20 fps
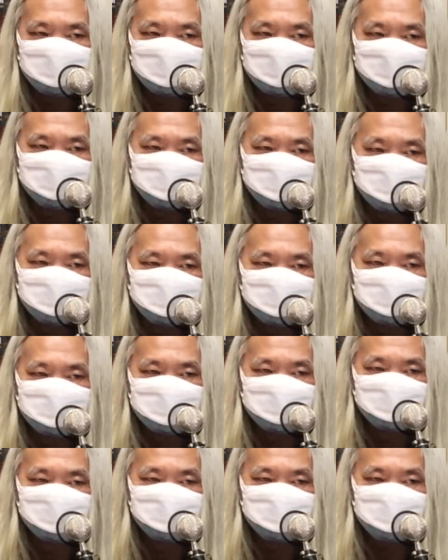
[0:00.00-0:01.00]

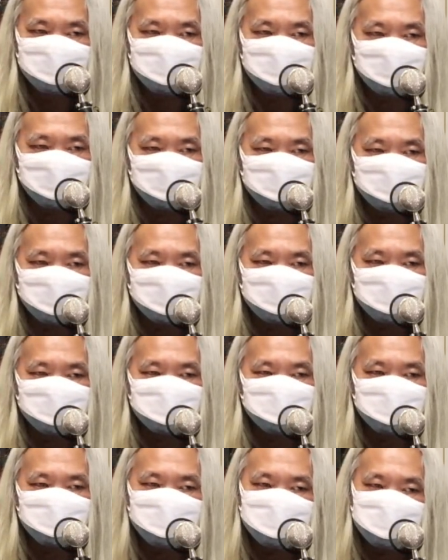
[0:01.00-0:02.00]
uh,
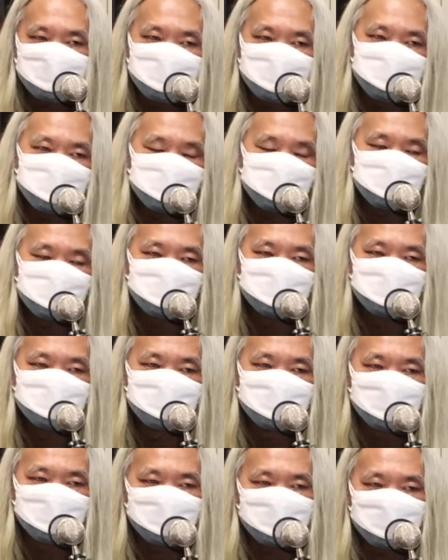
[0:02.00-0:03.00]
musikalisasi puisi
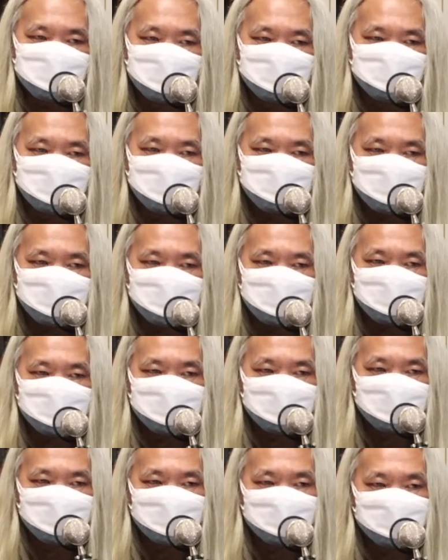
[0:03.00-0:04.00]
menurut hemat saya
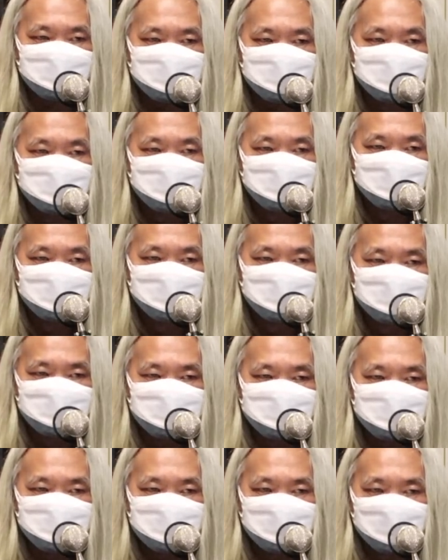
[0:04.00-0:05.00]
adalah
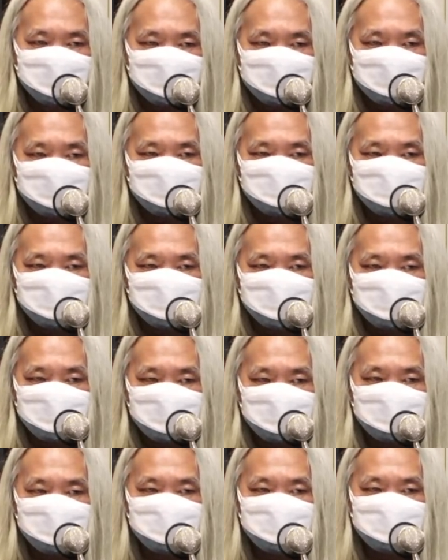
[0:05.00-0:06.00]
sinergi
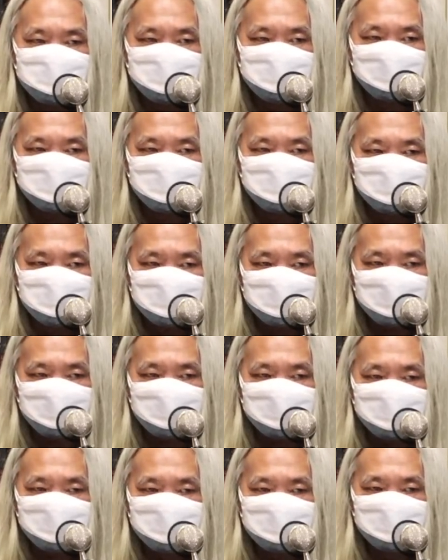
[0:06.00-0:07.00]
puisi dan musik
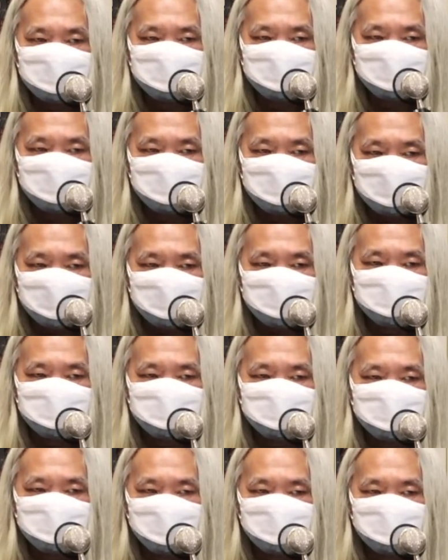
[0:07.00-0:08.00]
untuk
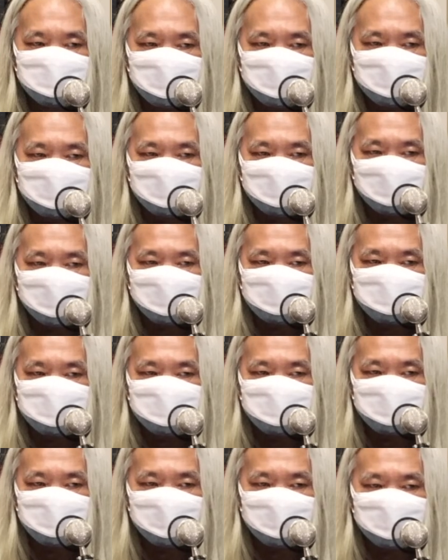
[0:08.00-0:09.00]
memberikan
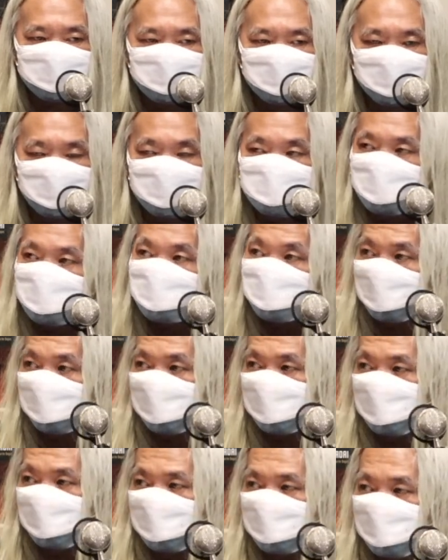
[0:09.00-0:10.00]
hasil yang lebih
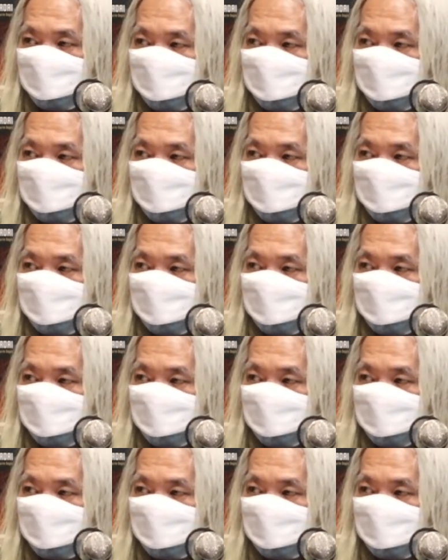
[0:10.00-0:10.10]
optimal.